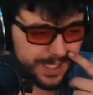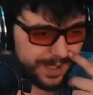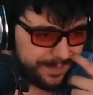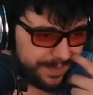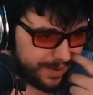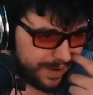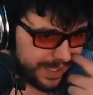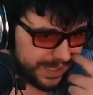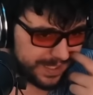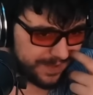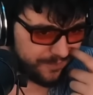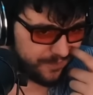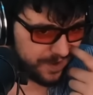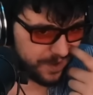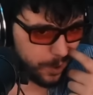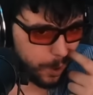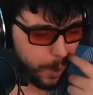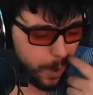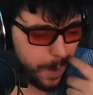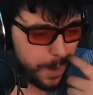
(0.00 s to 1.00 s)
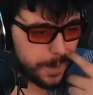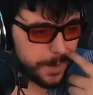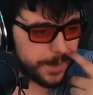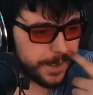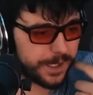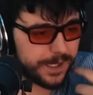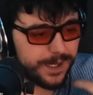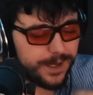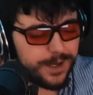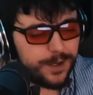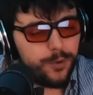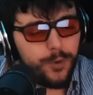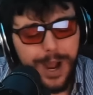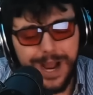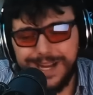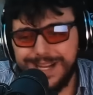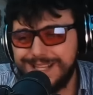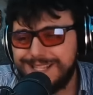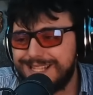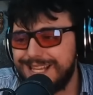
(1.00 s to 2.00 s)
sarebbe veramente figo. Lui ha
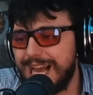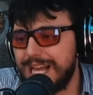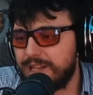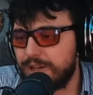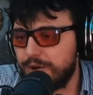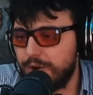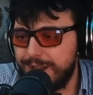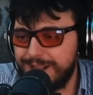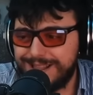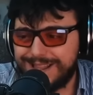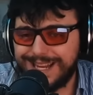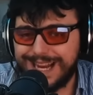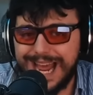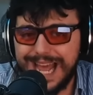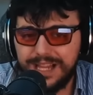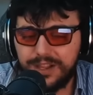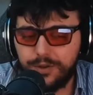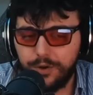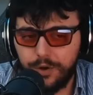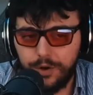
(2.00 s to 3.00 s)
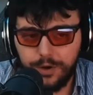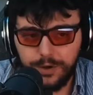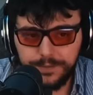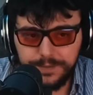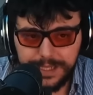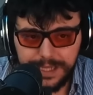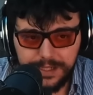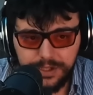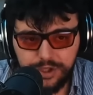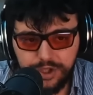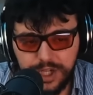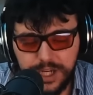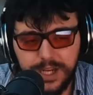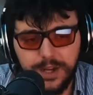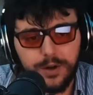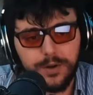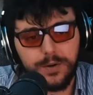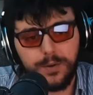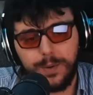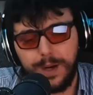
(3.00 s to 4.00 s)
iniziato, no? è entrato nel
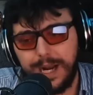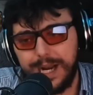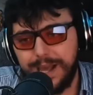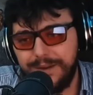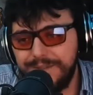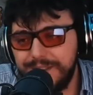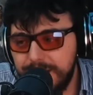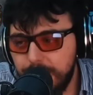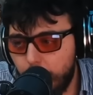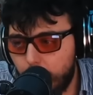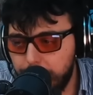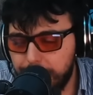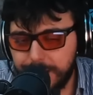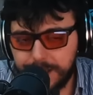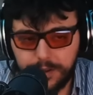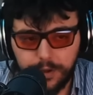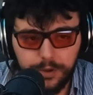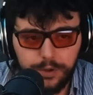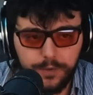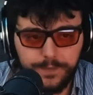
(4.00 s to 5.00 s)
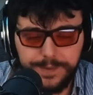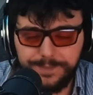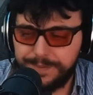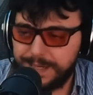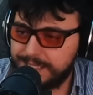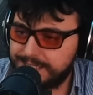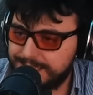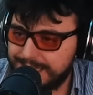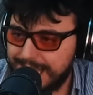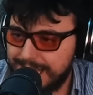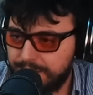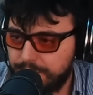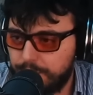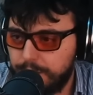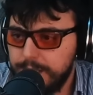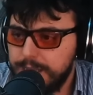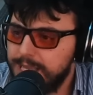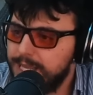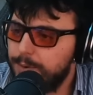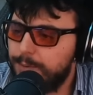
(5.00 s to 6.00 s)
giro con quella live di Omietol dove è
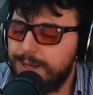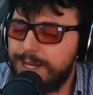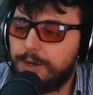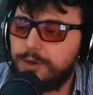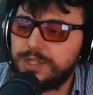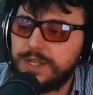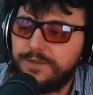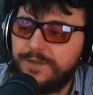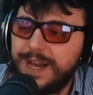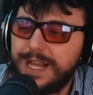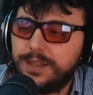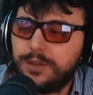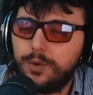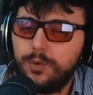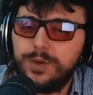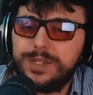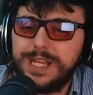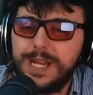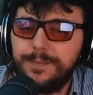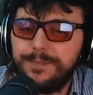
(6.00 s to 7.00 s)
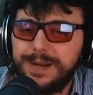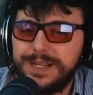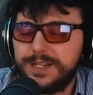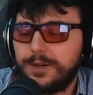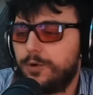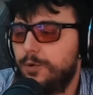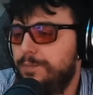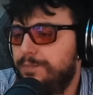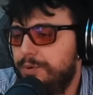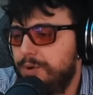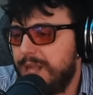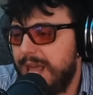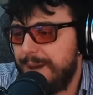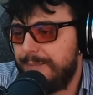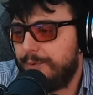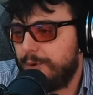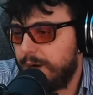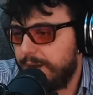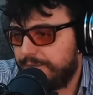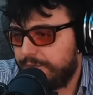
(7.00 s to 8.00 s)
blastato, quindi cosa ha fatto? Lui se l'è presa col più
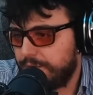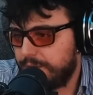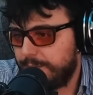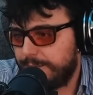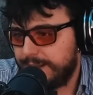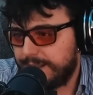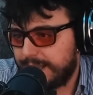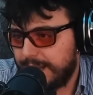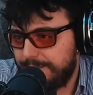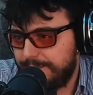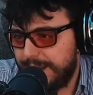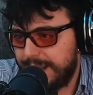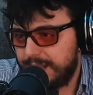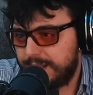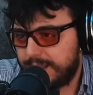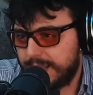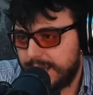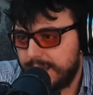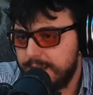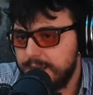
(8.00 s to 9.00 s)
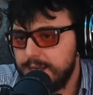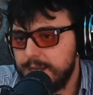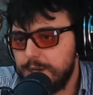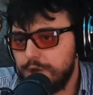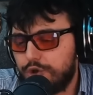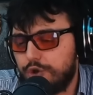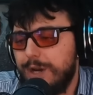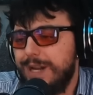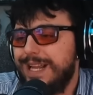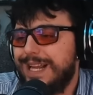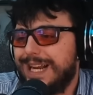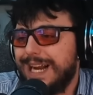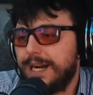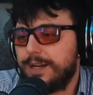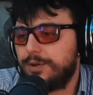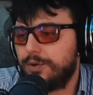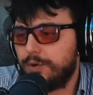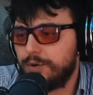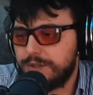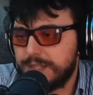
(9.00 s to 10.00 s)
debole fondamentalmente, cioè
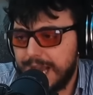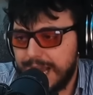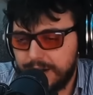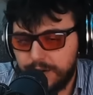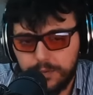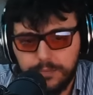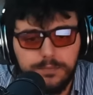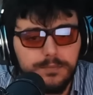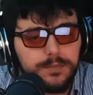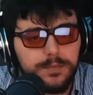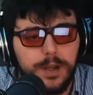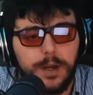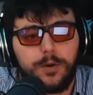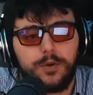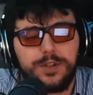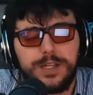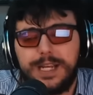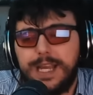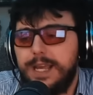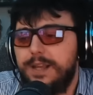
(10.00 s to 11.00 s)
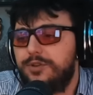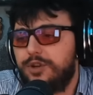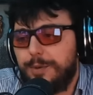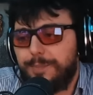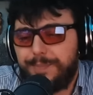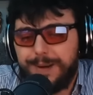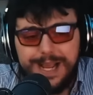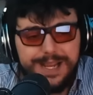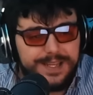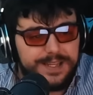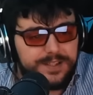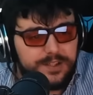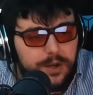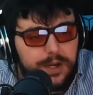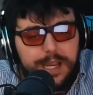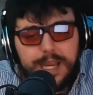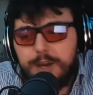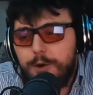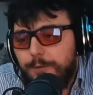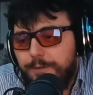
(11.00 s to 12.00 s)
Riccardo Rosario, una cosa che, cioè presa, nel
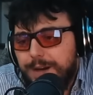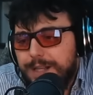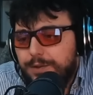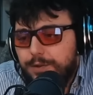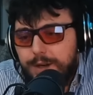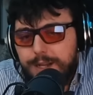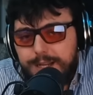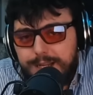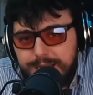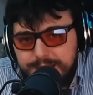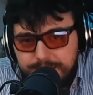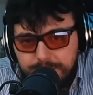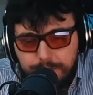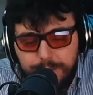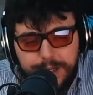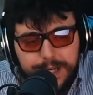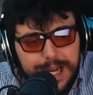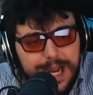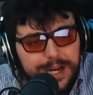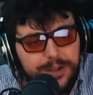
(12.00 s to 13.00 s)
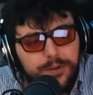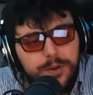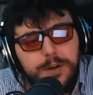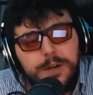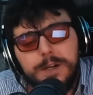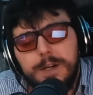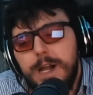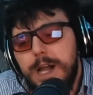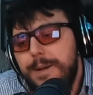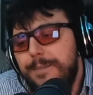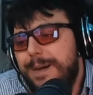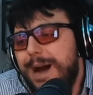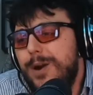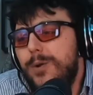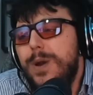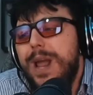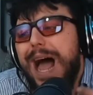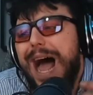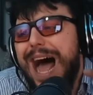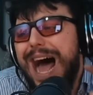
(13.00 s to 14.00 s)
anche io ho fatto le inchieste su Riccardo, ma
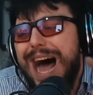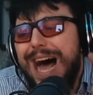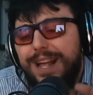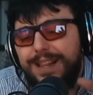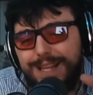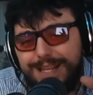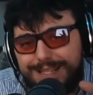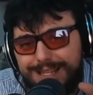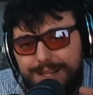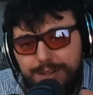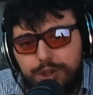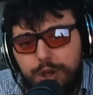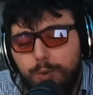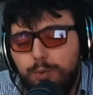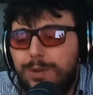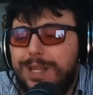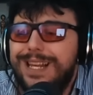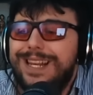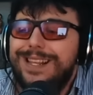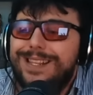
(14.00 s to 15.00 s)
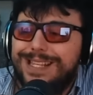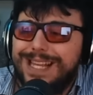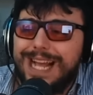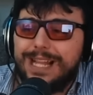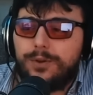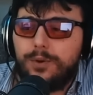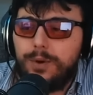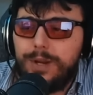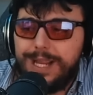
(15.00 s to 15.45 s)
lui ha, nel senso ha utilizzato